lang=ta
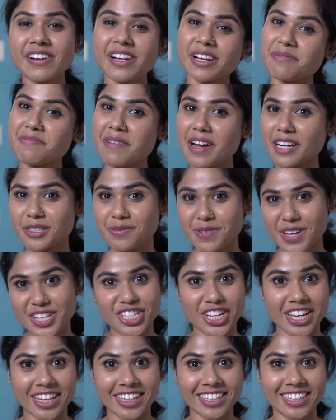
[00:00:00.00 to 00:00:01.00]
வெல்கம் பேக் டு மை
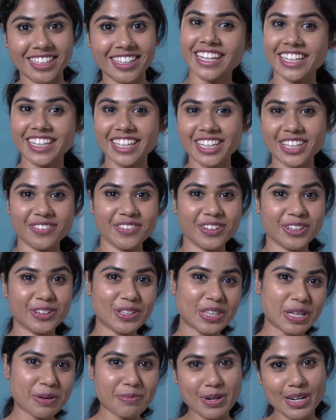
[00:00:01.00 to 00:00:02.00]
சேனல் இன்றைக்கி
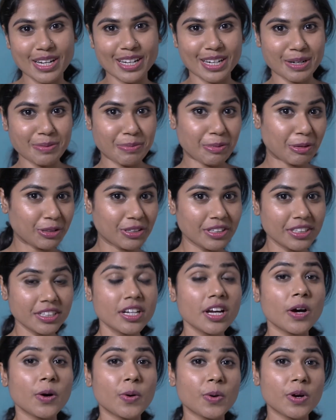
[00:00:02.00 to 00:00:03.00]
வீடியோ தமிழில் இருக்க போது
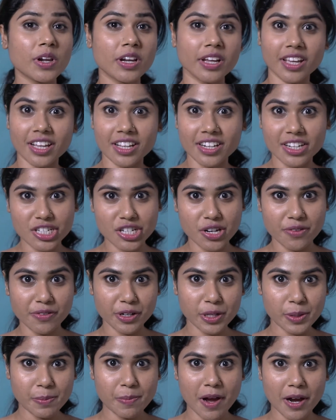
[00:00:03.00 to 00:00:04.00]
உங்களுக்கு இங்கிலீஷில்
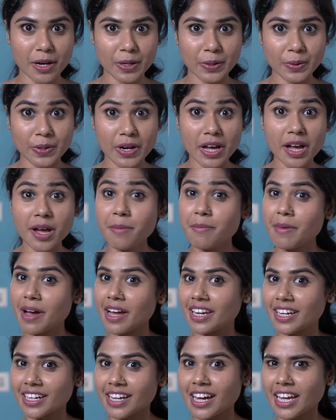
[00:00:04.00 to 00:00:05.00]
வீடியோ பார்க்கணுன்னா
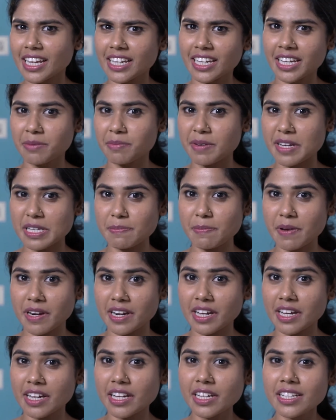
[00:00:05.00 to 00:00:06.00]
மேலே இருக்க ஐ லிங்க் ப்ரெஸ்
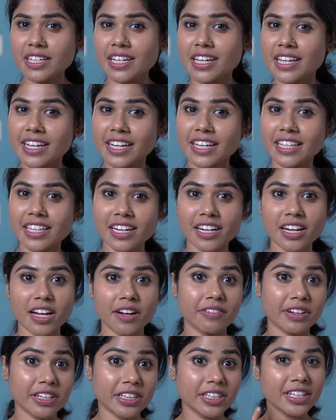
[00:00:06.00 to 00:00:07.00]
பண்ணுங்கள் இதில்
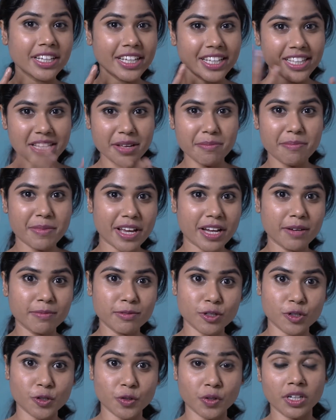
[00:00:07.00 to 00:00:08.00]
நான் வந்து இந்த மேக்கப்
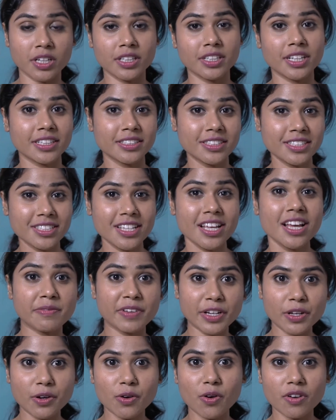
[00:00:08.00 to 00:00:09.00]
டியூட்டோரியல் தட் இஸ்
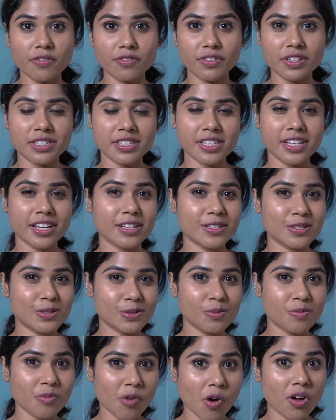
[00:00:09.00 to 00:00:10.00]
வீடியோ கான்ஃபரன்சிங் அண்ட்
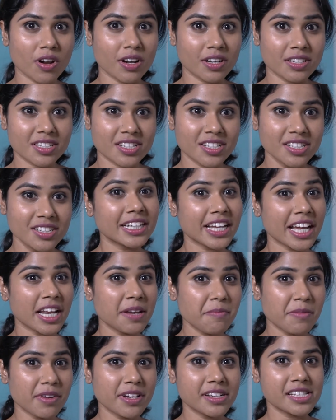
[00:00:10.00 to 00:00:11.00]
ஜூம் கால்ஸ்க்கு
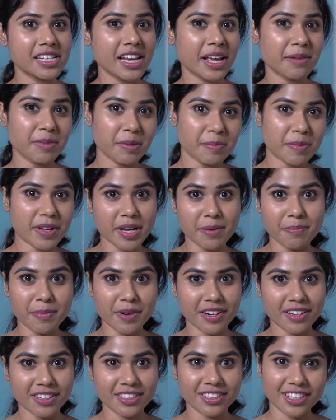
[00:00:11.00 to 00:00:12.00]
டென் மினிட்ஸில் எப்படி மேக்கப்
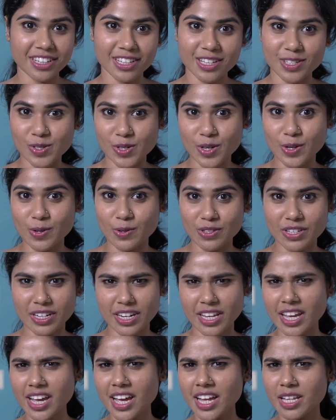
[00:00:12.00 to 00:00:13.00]
பண்ணுறதுன்றதை சொல்லி
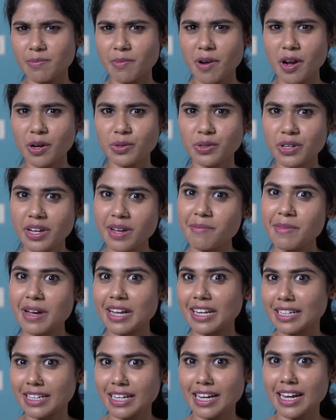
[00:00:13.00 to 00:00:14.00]
கொடுத்துருக்கேன் அதை பார்க்கணுன்னா
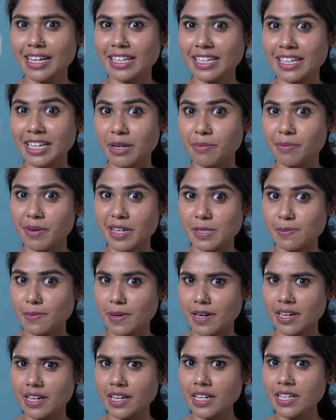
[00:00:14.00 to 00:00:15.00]
மேலே இருக்க ஐ லிங்கை ப்ரெஸ்
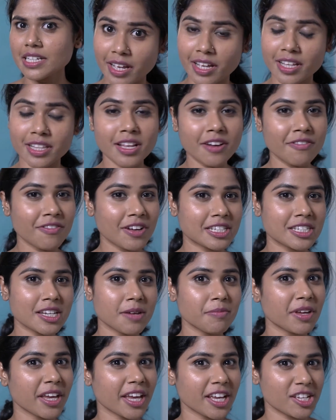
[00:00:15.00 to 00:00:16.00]
பண்ணுங்கள் இதுதான் ஃபஸ்ட்
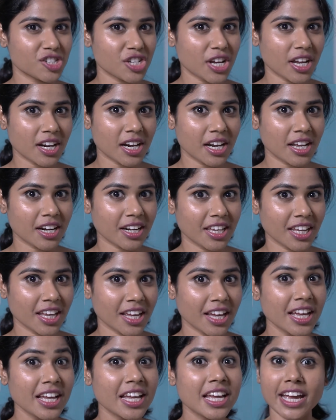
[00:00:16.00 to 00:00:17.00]
டைம் நீங்கள் என் சேனலில்
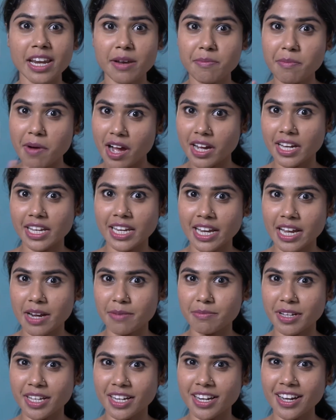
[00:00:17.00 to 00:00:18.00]
இருக்கீங்க என்னை பார்க்குறீங்க
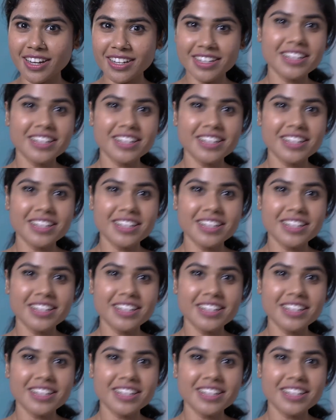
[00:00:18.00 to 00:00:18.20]
அப்படின்னா